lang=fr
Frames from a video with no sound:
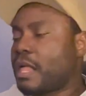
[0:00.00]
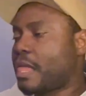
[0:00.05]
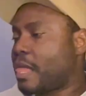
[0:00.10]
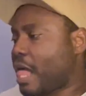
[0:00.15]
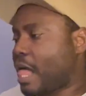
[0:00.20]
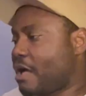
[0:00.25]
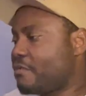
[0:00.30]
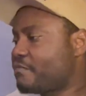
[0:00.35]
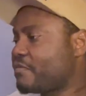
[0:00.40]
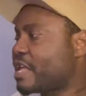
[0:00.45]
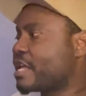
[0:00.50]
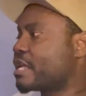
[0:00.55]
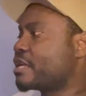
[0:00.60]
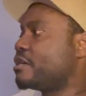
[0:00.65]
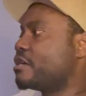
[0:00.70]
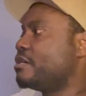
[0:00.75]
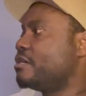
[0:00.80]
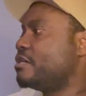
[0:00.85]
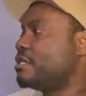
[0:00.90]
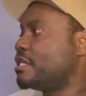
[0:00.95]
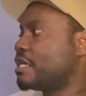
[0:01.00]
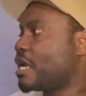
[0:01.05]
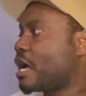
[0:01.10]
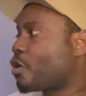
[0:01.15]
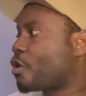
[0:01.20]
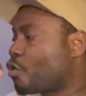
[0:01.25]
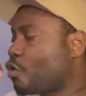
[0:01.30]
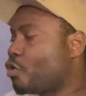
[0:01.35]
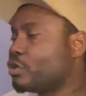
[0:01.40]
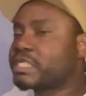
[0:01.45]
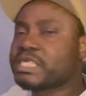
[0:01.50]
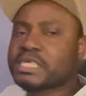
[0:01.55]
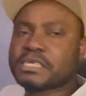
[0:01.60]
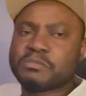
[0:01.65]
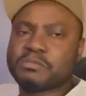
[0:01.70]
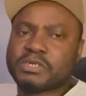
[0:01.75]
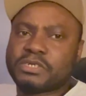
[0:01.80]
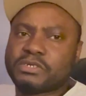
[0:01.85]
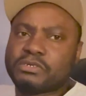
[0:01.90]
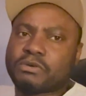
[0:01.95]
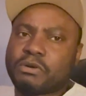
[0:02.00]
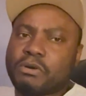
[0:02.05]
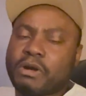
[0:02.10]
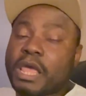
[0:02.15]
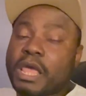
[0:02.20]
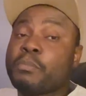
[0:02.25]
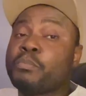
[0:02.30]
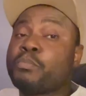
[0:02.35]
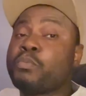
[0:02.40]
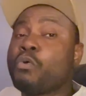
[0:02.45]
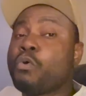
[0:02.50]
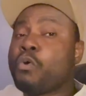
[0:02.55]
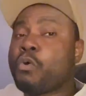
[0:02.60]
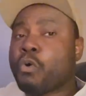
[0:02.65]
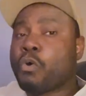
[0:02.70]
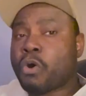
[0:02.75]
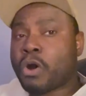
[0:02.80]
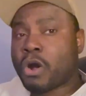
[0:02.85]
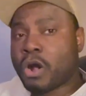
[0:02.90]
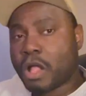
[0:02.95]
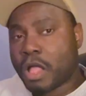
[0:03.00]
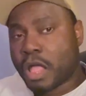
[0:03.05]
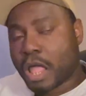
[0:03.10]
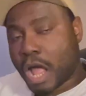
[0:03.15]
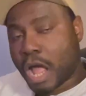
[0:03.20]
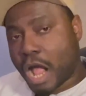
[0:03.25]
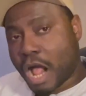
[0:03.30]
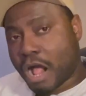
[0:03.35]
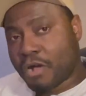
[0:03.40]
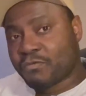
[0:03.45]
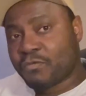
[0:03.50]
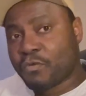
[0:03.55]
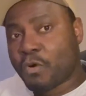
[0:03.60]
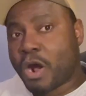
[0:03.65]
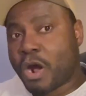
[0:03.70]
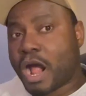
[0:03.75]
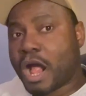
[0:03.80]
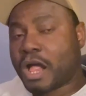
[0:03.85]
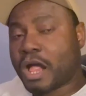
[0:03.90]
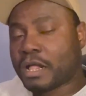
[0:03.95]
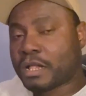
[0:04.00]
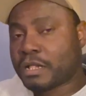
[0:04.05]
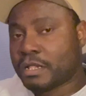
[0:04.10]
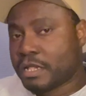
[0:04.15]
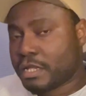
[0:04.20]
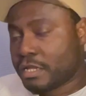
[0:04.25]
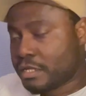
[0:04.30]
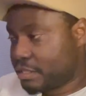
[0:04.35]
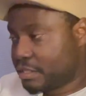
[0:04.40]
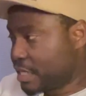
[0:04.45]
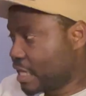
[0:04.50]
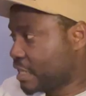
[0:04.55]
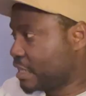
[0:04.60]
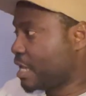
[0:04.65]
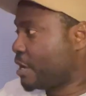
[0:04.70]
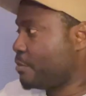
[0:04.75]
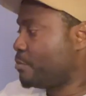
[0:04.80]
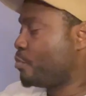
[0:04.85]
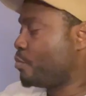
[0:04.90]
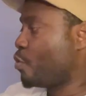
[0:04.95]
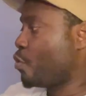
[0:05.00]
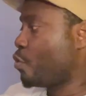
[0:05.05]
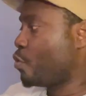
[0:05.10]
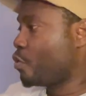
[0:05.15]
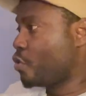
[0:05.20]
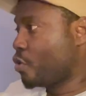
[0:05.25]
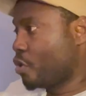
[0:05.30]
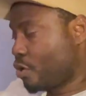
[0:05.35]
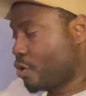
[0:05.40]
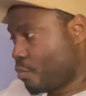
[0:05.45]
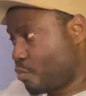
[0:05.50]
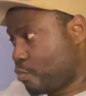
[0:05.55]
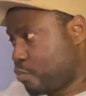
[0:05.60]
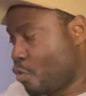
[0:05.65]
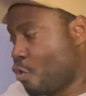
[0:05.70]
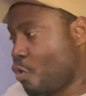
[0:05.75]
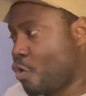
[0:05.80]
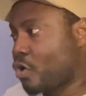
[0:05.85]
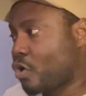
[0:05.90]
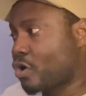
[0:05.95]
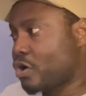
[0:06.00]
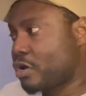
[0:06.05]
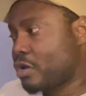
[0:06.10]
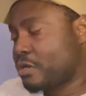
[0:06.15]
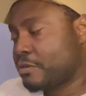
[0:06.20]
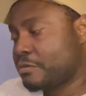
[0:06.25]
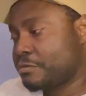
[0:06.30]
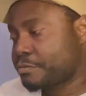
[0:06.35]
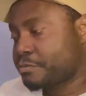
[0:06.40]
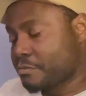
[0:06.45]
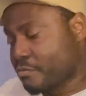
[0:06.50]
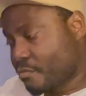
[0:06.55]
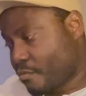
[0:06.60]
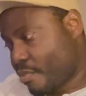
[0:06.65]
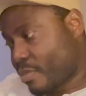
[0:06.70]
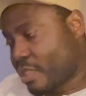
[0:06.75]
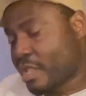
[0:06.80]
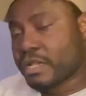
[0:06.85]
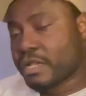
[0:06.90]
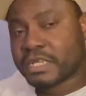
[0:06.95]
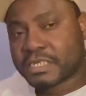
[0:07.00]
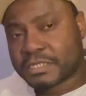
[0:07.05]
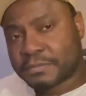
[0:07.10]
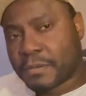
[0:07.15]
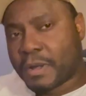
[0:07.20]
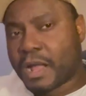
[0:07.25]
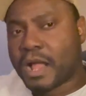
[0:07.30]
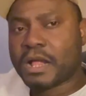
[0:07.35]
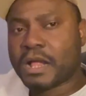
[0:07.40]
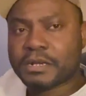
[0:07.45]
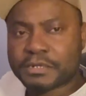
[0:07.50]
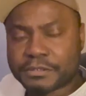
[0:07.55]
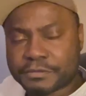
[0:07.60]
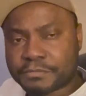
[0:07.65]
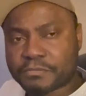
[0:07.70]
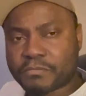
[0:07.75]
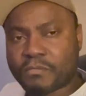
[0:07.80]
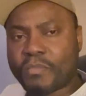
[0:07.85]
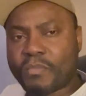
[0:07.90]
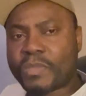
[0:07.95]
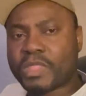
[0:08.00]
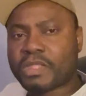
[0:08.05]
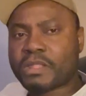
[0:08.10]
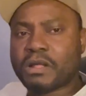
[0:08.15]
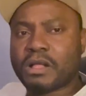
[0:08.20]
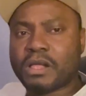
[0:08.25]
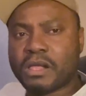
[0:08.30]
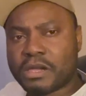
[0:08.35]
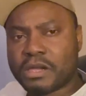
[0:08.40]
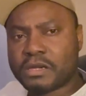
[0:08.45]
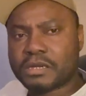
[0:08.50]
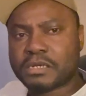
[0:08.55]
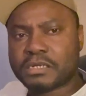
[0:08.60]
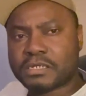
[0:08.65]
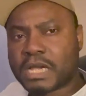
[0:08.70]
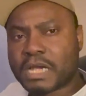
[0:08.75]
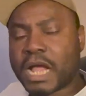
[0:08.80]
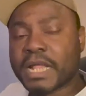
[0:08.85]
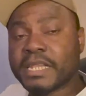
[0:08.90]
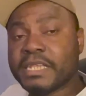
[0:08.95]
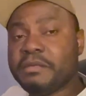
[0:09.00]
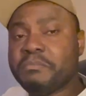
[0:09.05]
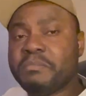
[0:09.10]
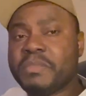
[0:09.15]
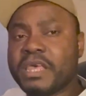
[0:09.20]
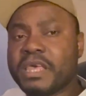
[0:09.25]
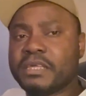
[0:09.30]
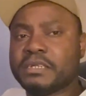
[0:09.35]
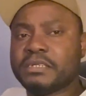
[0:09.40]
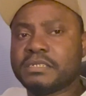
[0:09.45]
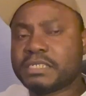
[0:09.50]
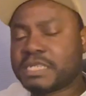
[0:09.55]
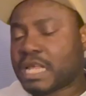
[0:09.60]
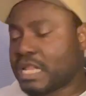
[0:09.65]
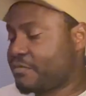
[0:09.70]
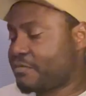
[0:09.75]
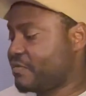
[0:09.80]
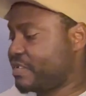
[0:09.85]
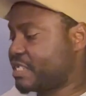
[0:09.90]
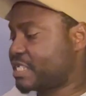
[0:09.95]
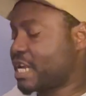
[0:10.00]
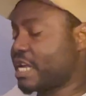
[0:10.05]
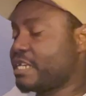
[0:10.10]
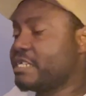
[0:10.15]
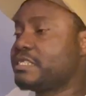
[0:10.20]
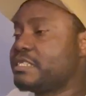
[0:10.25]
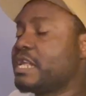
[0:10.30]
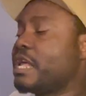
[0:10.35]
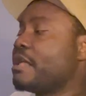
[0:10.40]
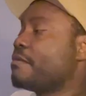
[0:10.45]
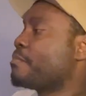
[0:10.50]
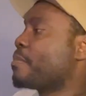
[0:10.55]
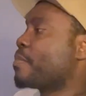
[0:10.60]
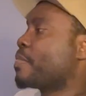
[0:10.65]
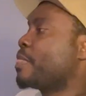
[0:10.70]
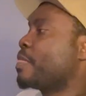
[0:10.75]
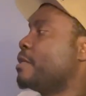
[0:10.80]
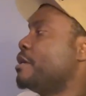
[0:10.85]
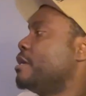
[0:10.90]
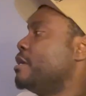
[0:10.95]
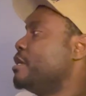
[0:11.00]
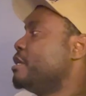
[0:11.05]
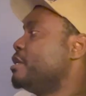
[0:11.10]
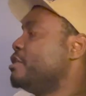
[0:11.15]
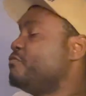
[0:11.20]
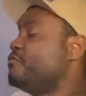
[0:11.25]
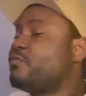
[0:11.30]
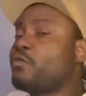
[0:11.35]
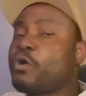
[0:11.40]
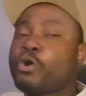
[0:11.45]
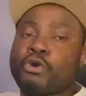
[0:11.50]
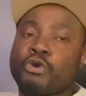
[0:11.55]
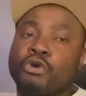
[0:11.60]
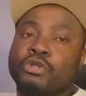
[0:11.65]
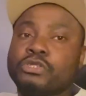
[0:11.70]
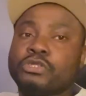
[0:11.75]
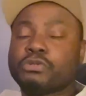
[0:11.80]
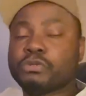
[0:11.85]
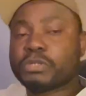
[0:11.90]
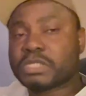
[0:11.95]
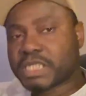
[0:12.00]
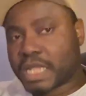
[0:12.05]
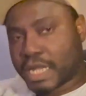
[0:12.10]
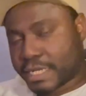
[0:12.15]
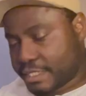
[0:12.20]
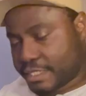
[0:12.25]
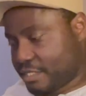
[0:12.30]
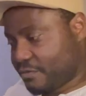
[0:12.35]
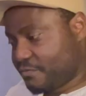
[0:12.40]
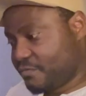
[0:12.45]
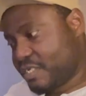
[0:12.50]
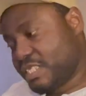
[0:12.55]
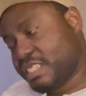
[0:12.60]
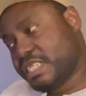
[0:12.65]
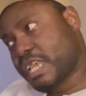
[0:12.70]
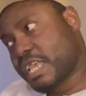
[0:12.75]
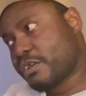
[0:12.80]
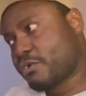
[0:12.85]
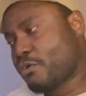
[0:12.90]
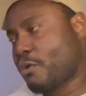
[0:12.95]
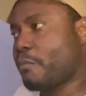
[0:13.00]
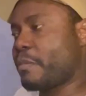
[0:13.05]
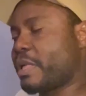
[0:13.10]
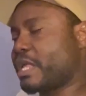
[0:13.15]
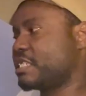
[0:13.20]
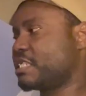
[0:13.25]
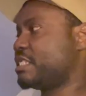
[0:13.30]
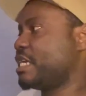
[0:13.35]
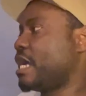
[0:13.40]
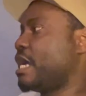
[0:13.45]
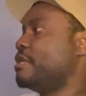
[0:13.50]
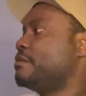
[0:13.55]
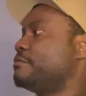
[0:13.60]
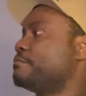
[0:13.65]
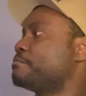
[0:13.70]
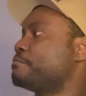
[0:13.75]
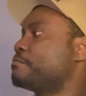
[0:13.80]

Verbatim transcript: avec la contribution. Et pour avoir cet impôt, pour, euh, n'est-ce pas, euh, animer cette fiscalité, il faut que toute activité commerciale